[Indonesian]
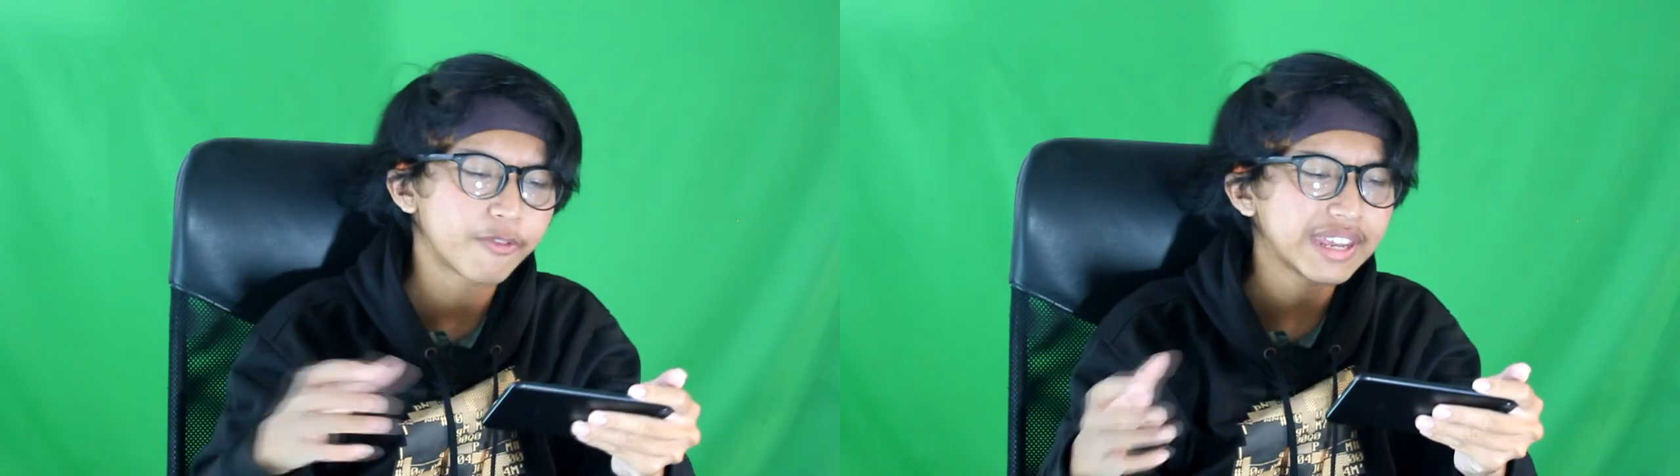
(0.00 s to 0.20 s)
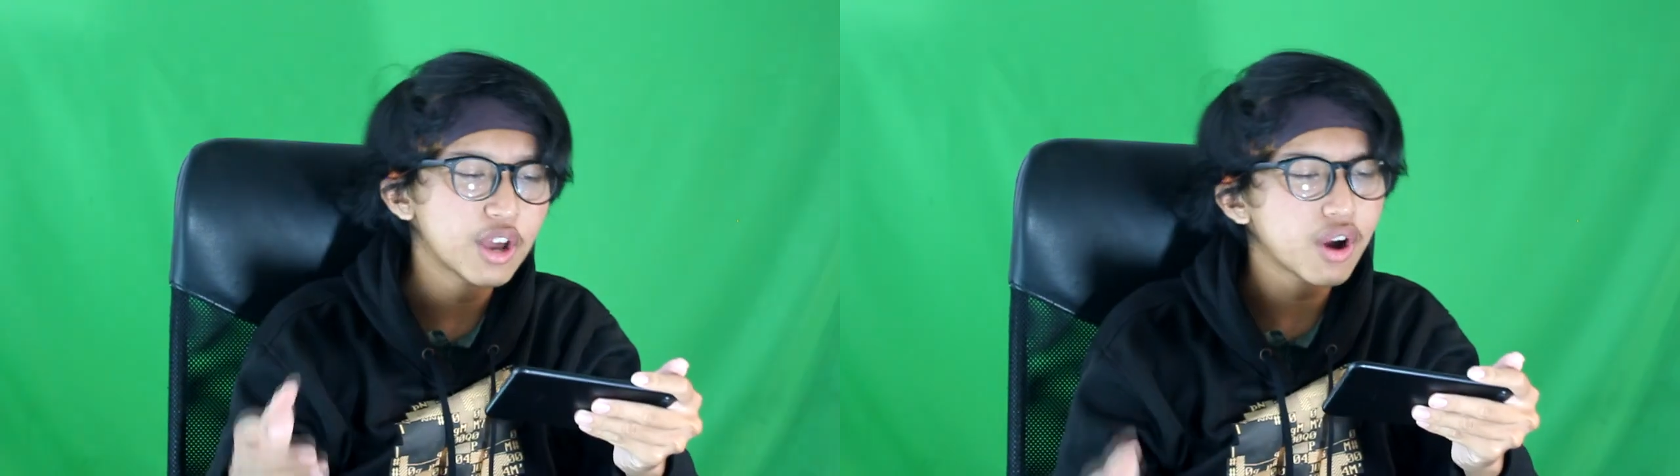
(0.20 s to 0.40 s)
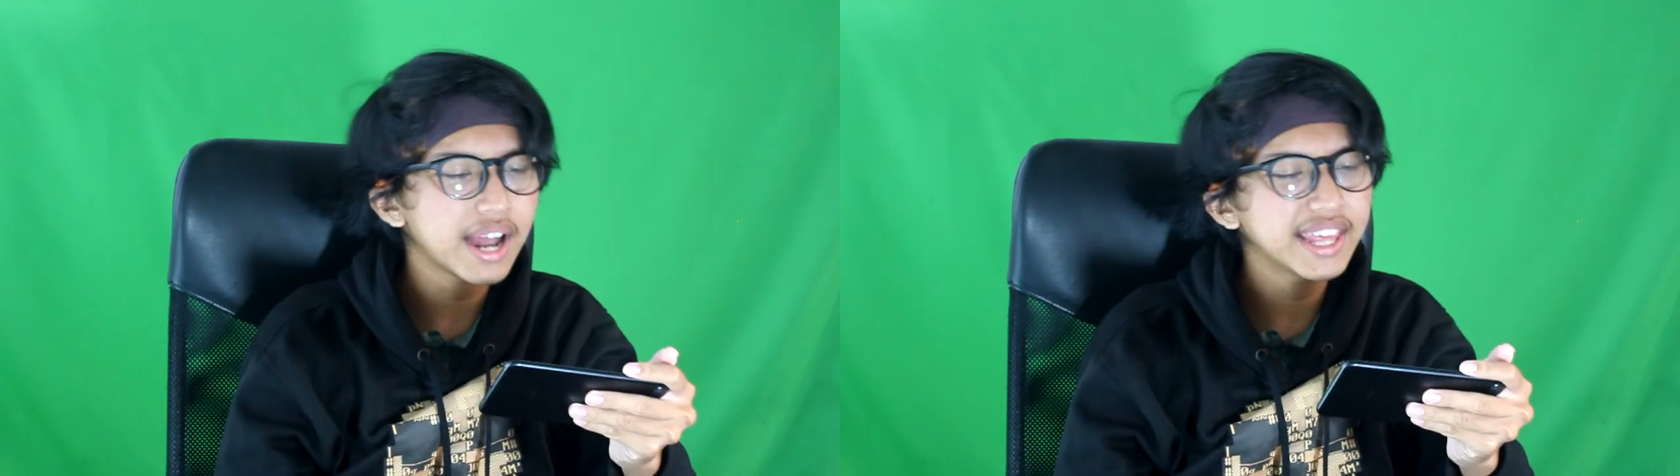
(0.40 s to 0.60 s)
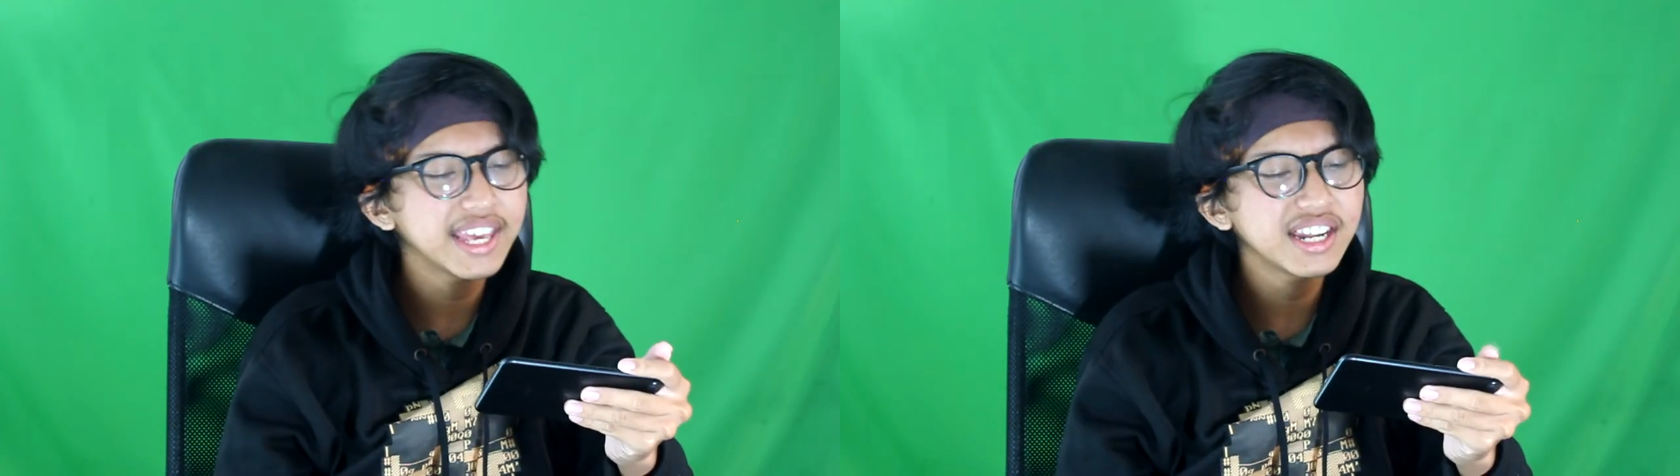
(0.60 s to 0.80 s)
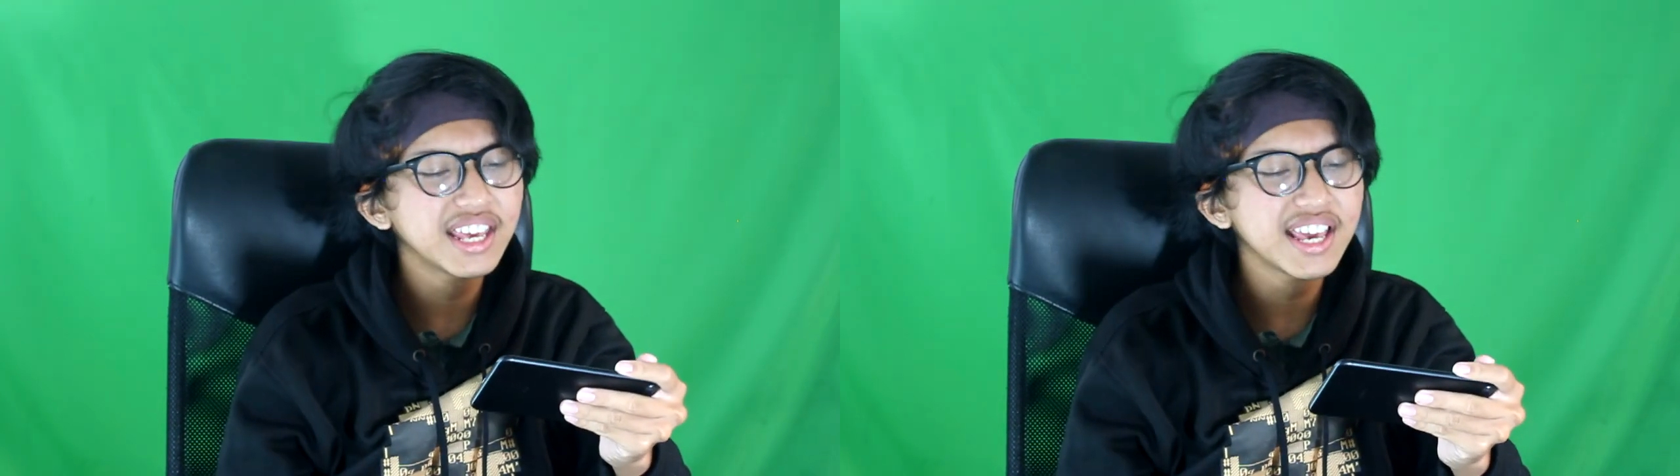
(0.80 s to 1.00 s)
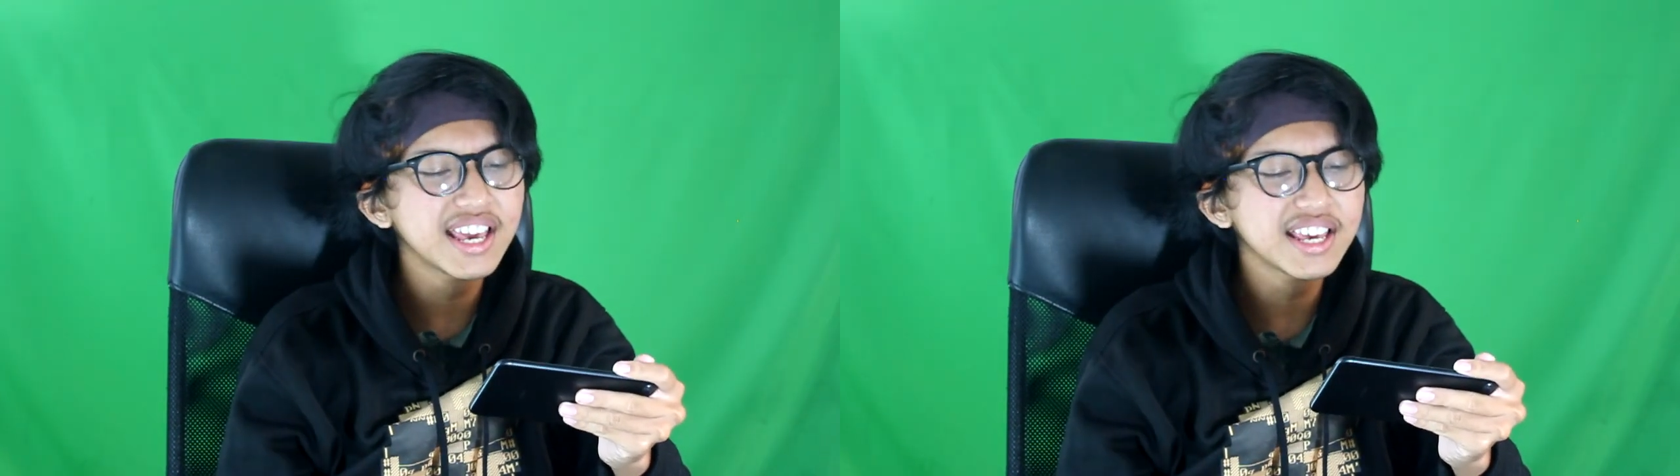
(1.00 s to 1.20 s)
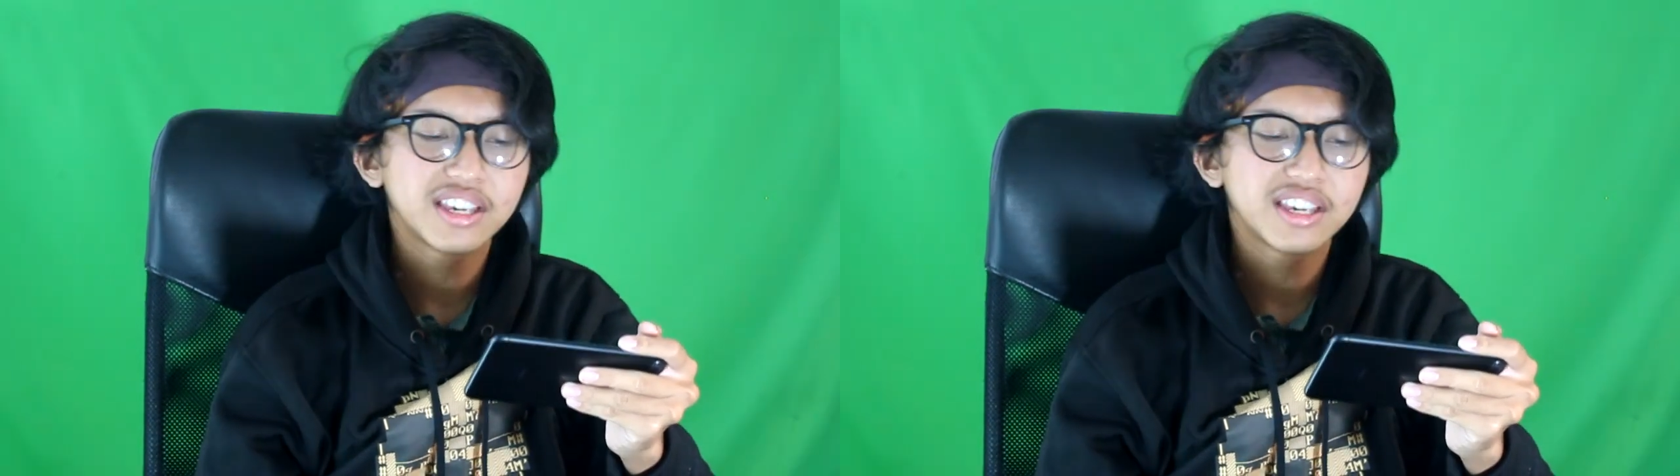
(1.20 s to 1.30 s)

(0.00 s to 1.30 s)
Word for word: video kali ini.